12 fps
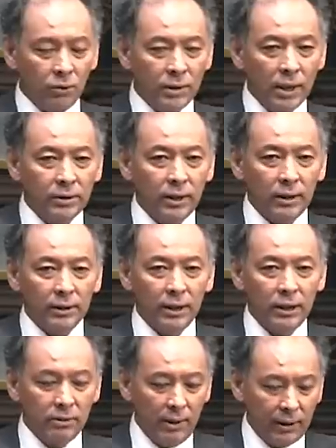翻訳なんか
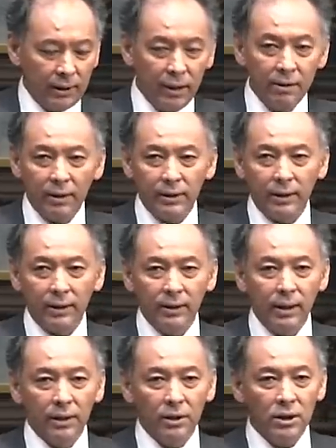できるわけないわけだか
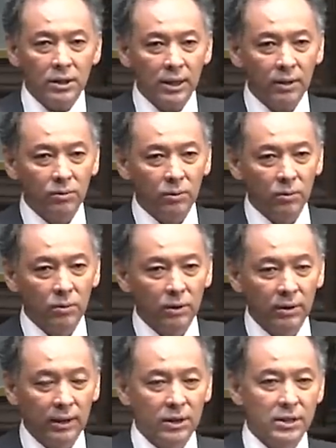らギリシャ語の
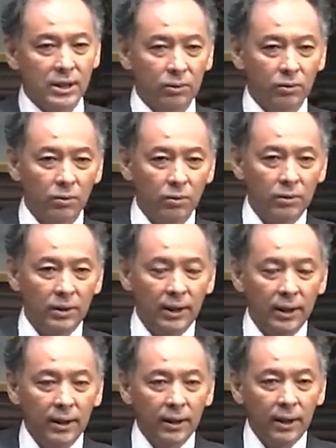論理はギリシャ語の論理